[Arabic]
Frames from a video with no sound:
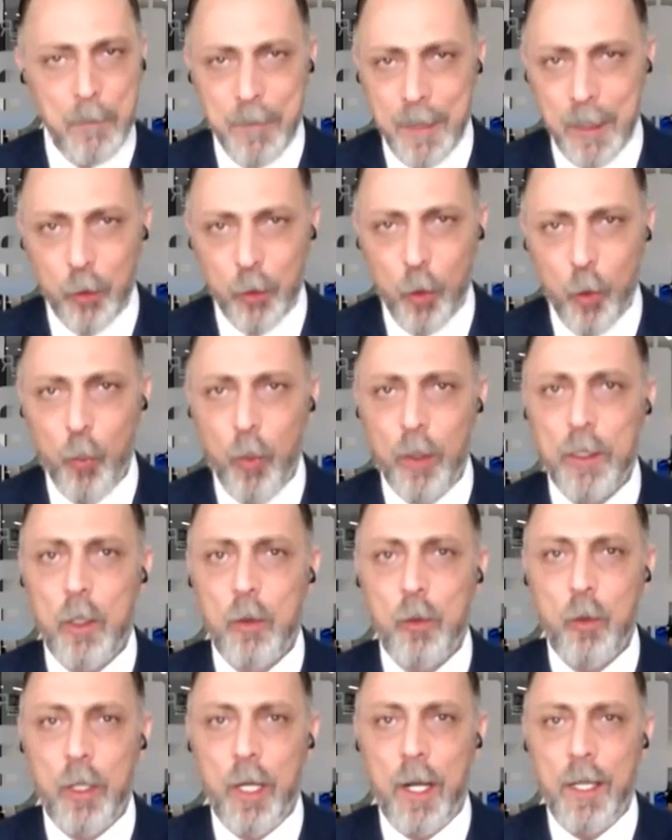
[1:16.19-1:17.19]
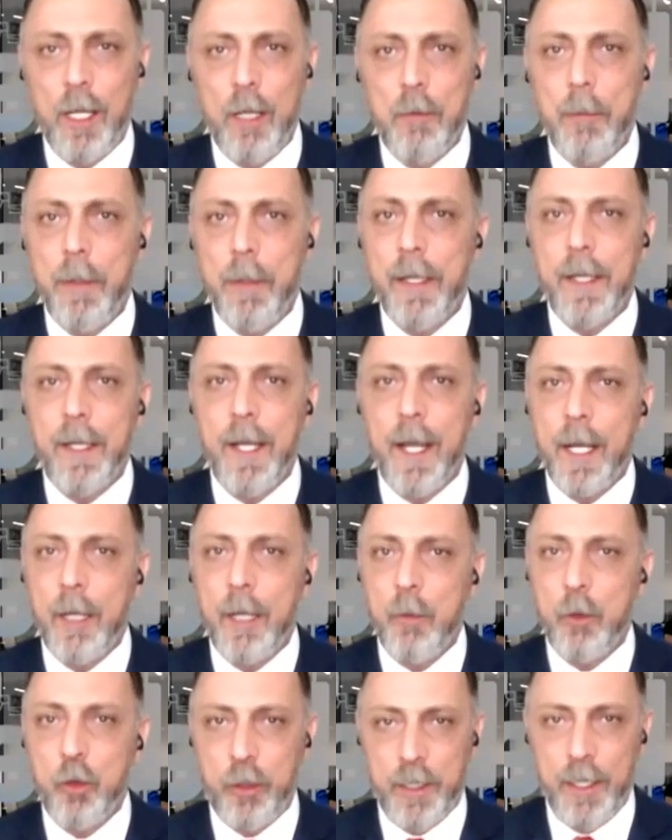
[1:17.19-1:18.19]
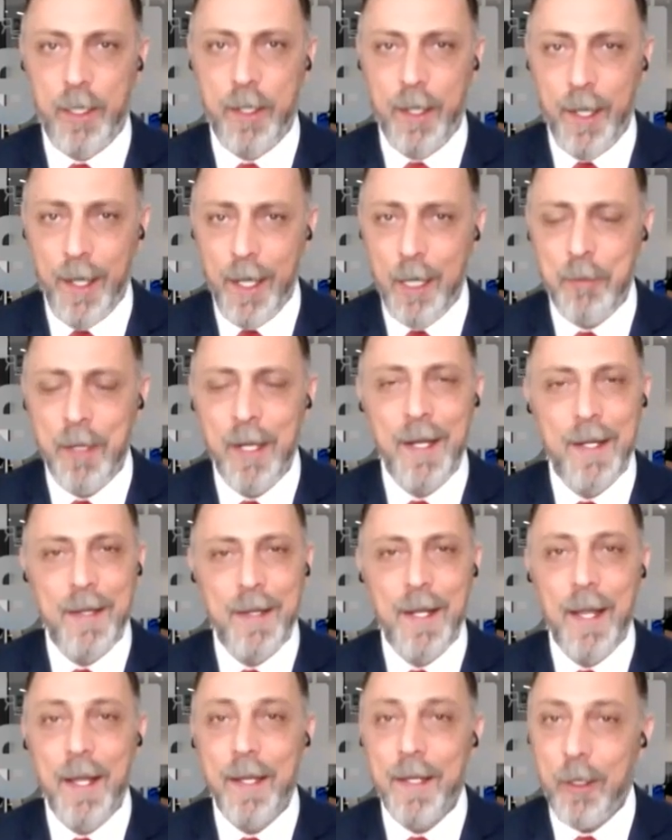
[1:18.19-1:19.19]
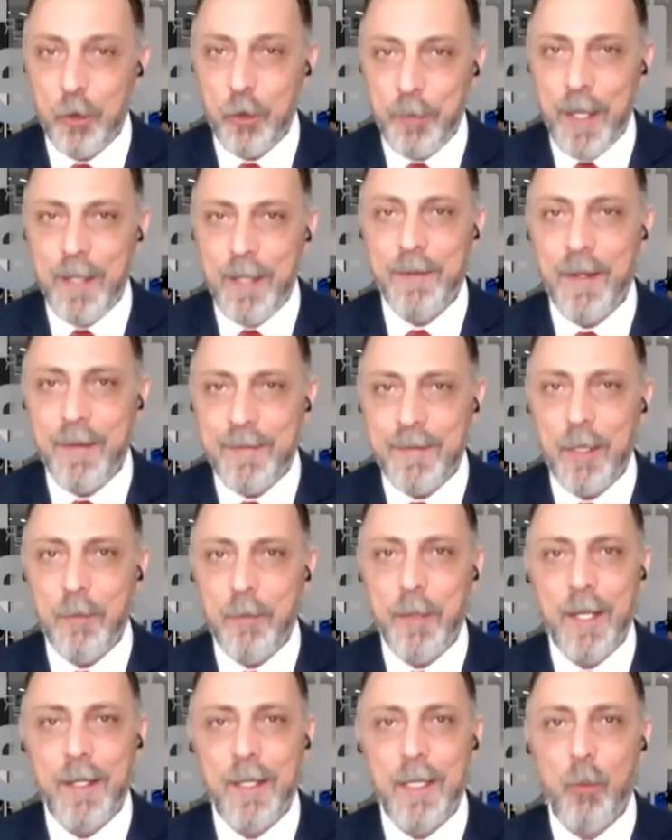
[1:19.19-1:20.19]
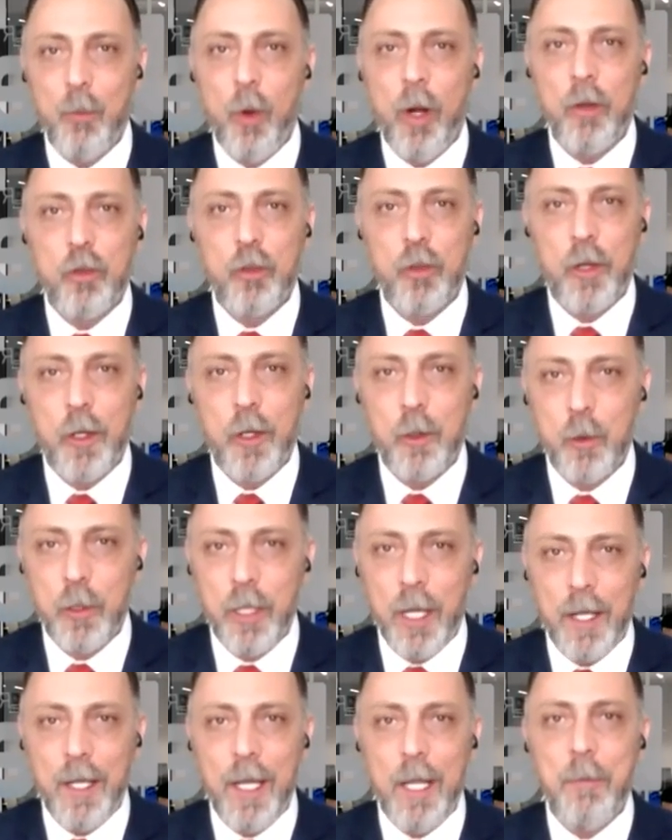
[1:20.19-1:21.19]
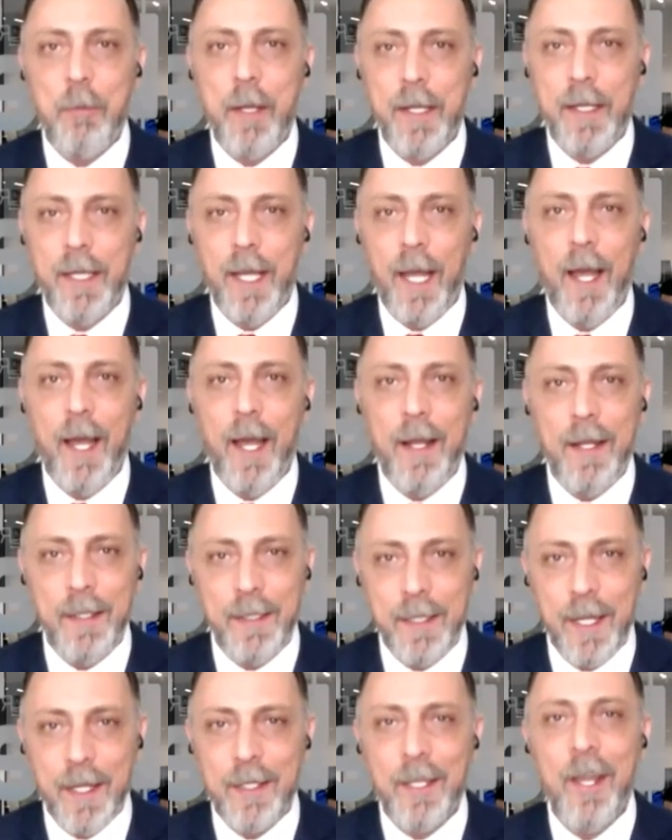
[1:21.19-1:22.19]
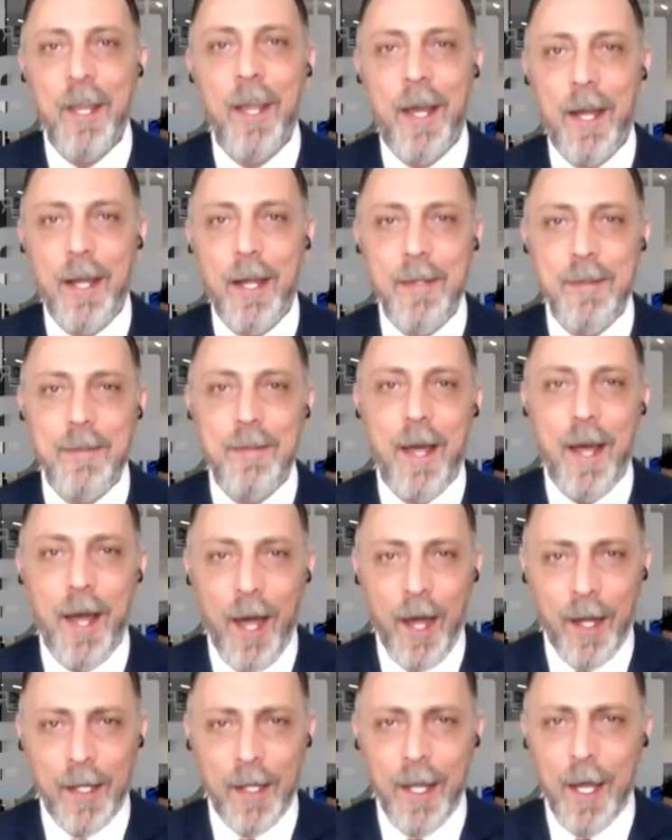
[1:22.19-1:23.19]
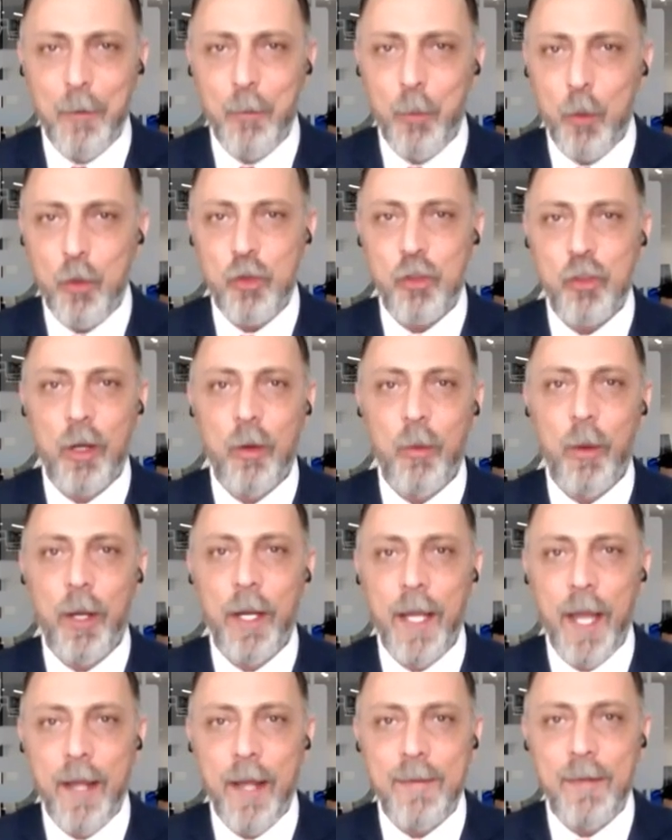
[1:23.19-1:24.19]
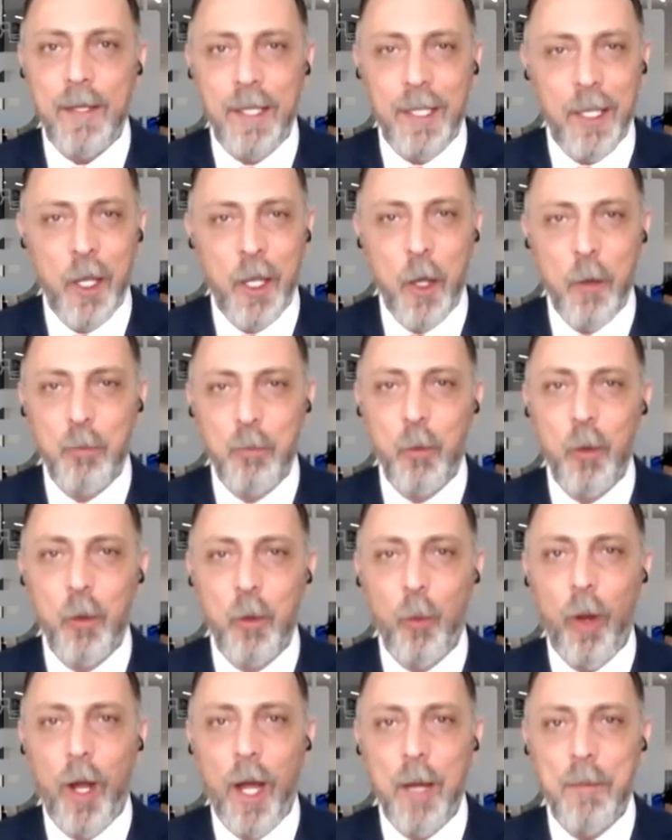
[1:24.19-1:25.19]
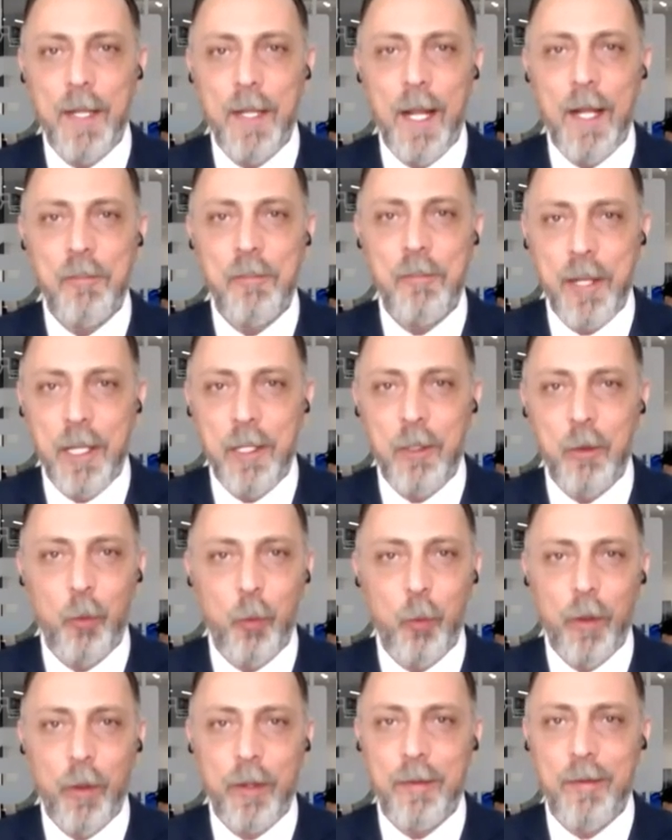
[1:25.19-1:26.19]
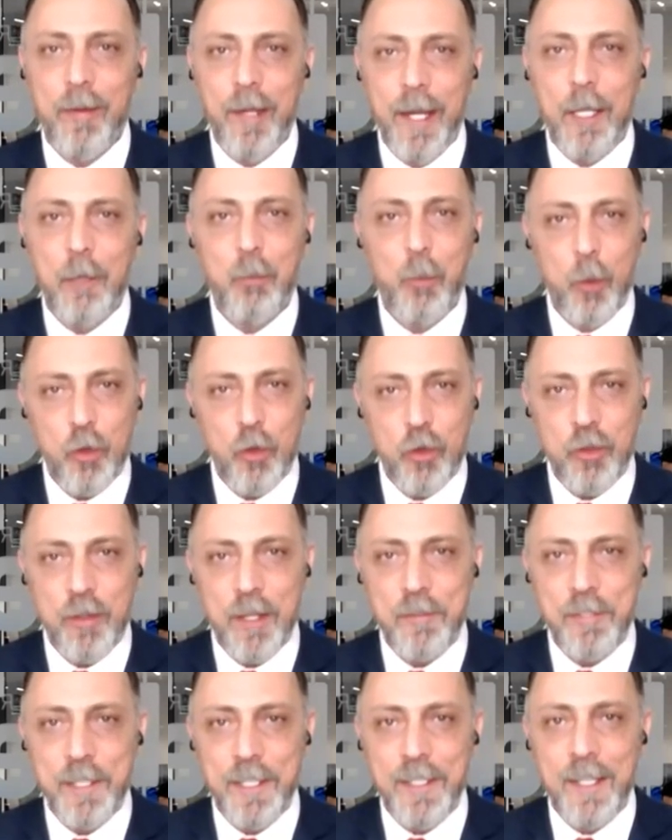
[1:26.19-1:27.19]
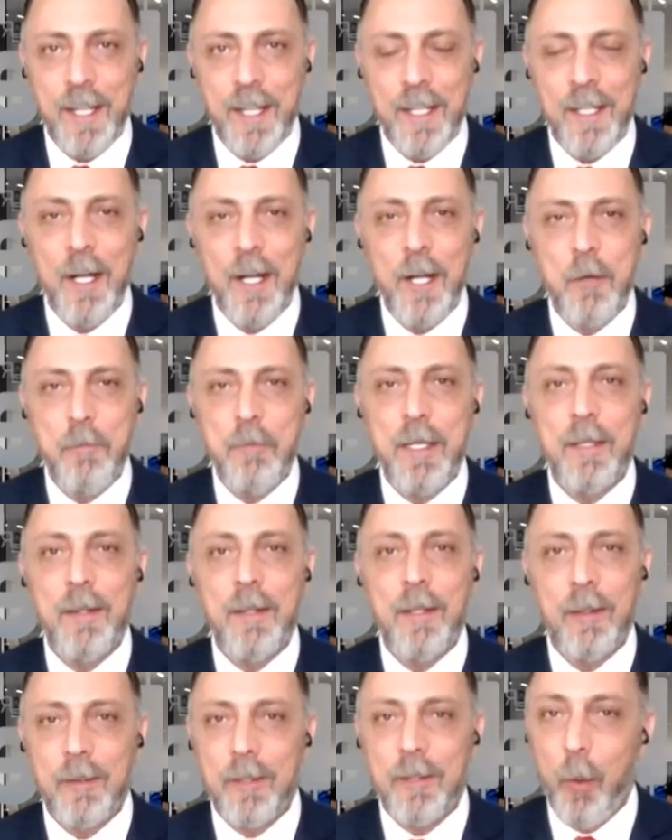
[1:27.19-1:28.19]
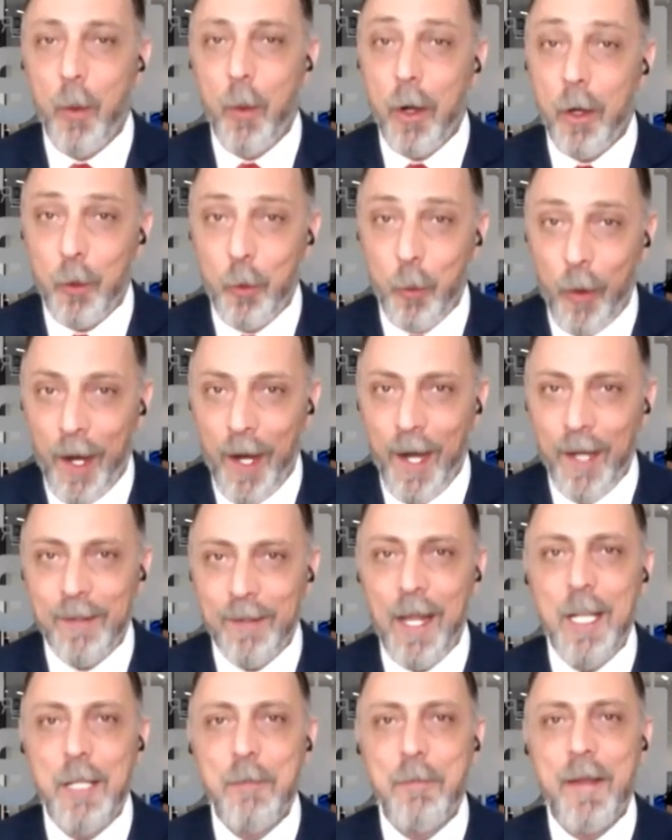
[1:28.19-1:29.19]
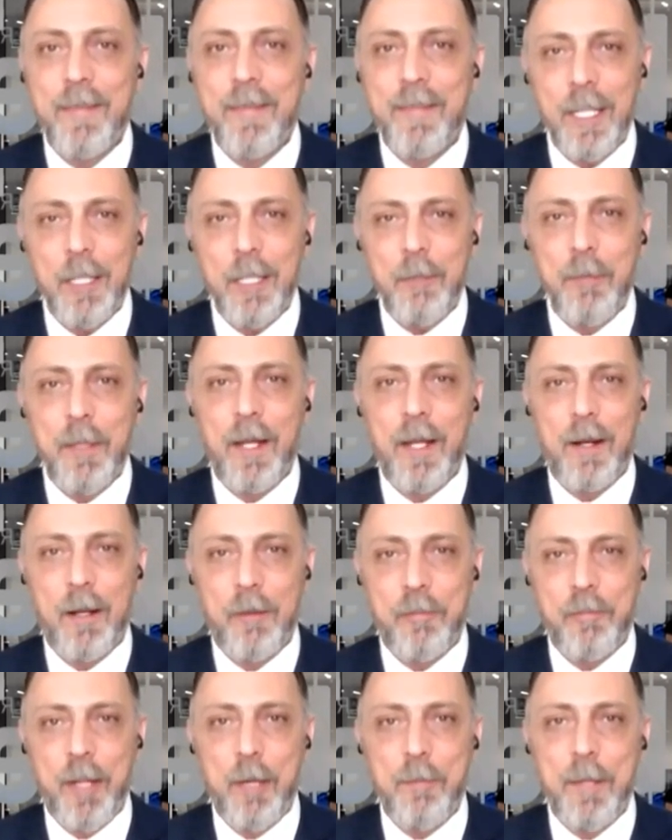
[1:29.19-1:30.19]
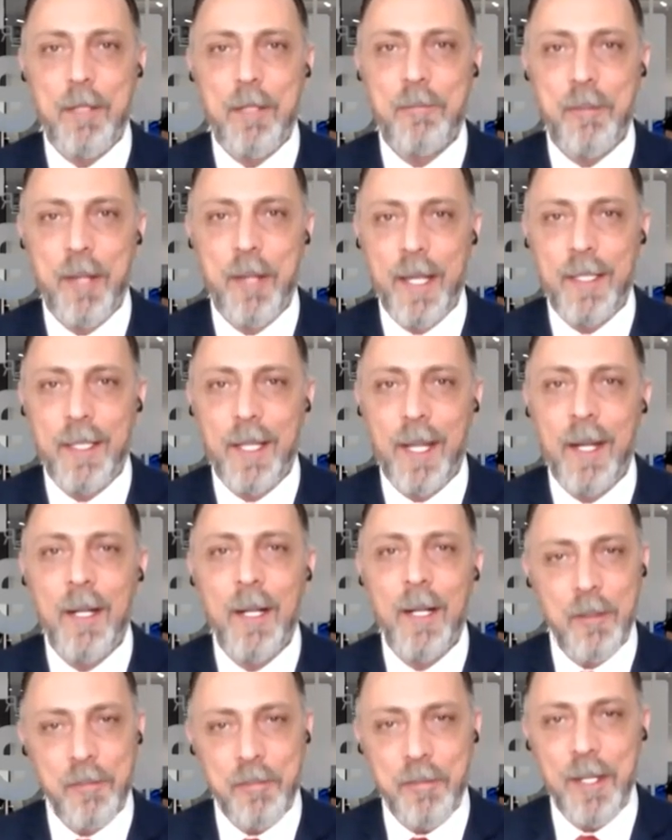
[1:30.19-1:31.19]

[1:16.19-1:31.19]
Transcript: من قوة الدولار الأمريكي لكن بشكل عام لا يجب أن ننسى بأن مؤشر الدولار الأمريكي حاليا عند اعلى مستوياته منذ عام 2002 مستفيدا من توقعات المزيد من الرفع بالفائده